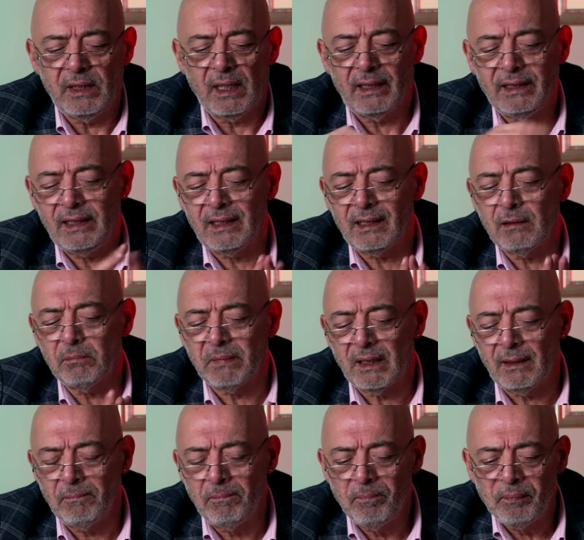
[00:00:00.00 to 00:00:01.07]
Yani inanın
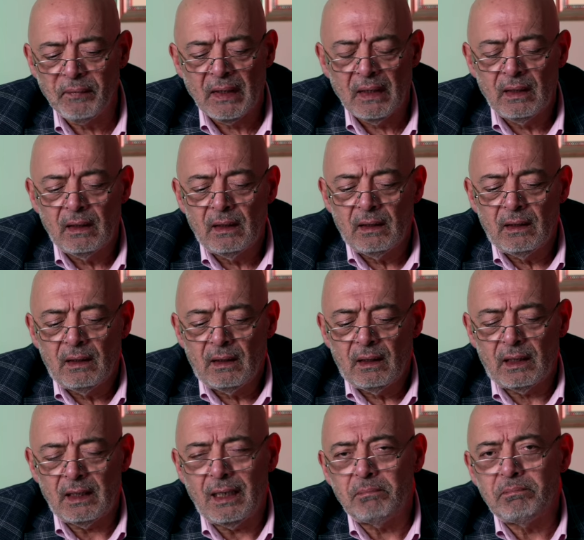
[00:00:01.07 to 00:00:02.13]
bana
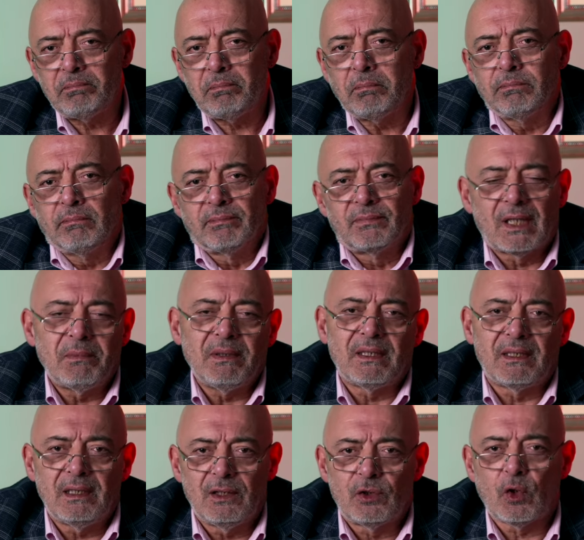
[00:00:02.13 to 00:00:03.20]
hani tabii
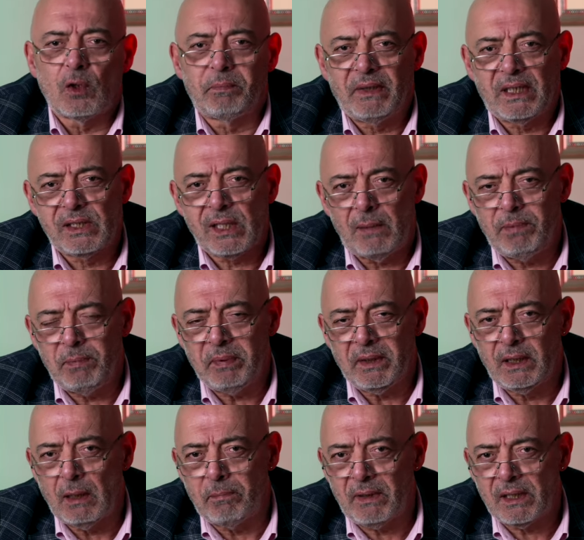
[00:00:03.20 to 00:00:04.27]
ki çok piksel
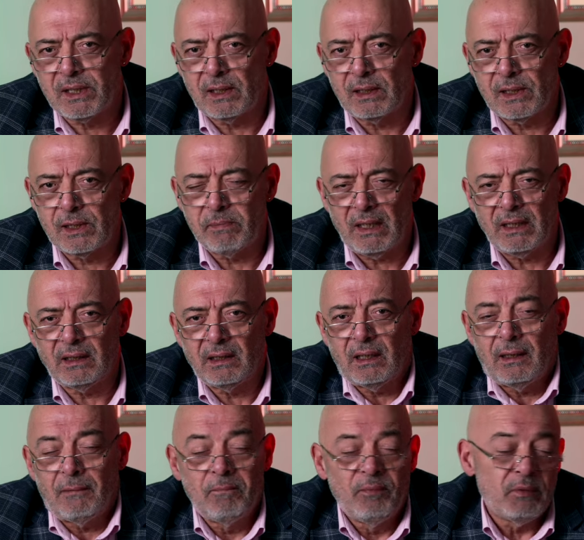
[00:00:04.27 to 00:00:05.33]
piping yaparsanız belki
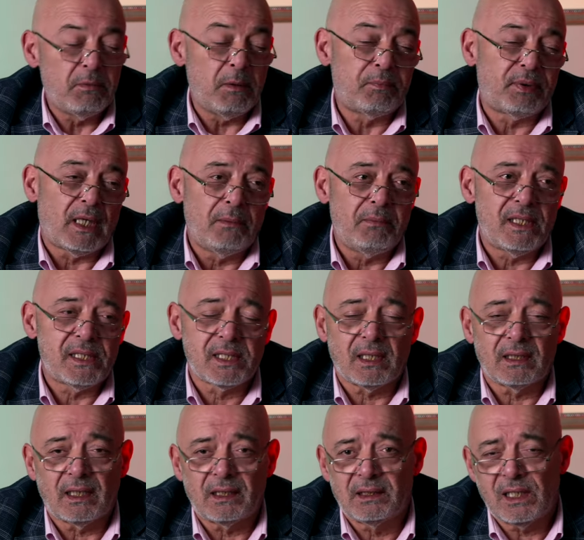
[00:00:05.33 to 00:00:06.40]
de bir Prime Lens
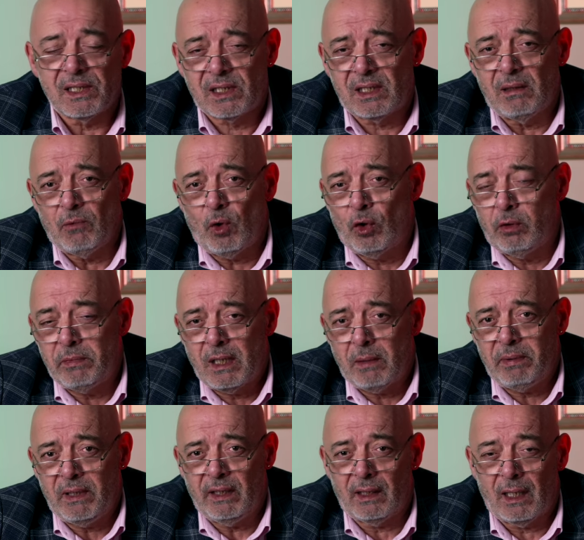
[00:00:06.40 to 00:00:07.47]
kadar keskin
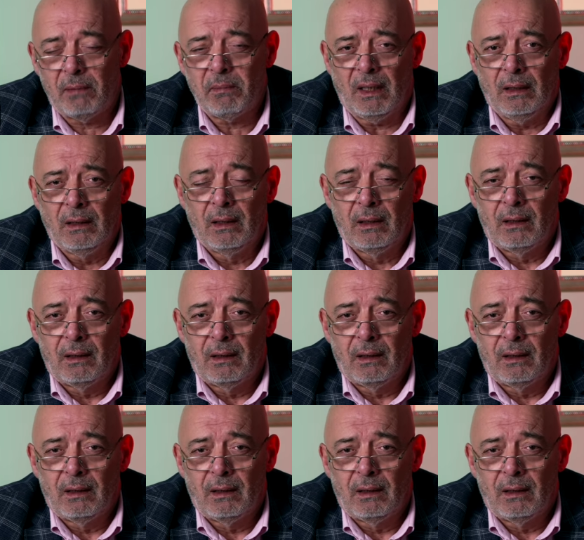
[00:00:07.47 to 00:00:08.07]
olmayabilir ama